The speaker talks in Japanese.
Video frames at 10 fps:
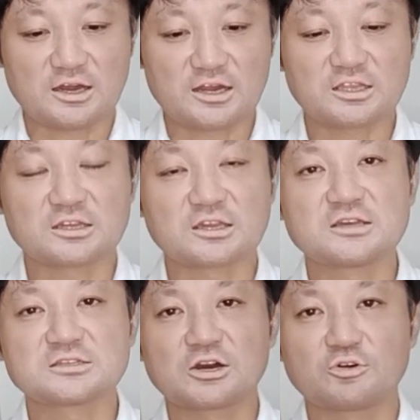新たに
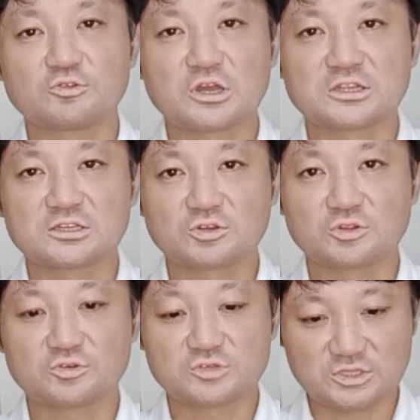検査を受けた人
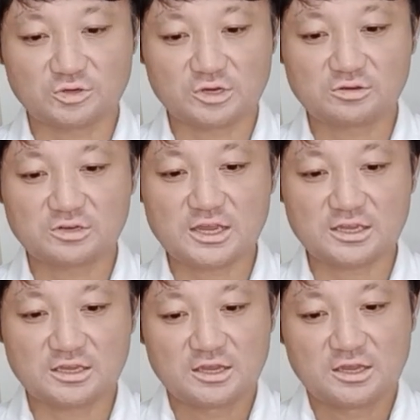のうちどれぐら
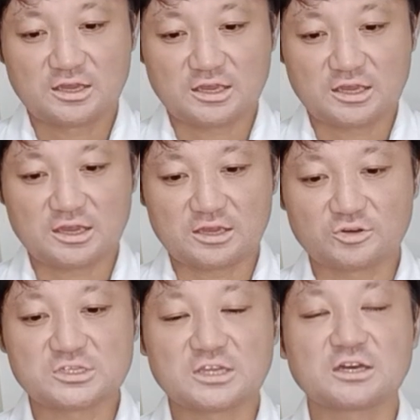い、えー、
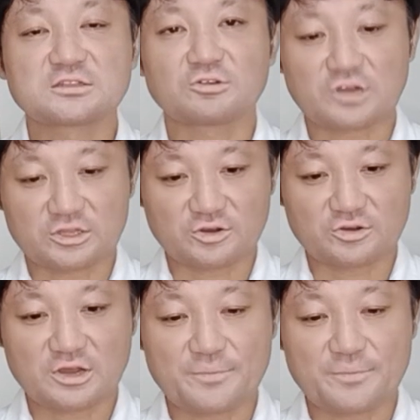陽性だったのかと。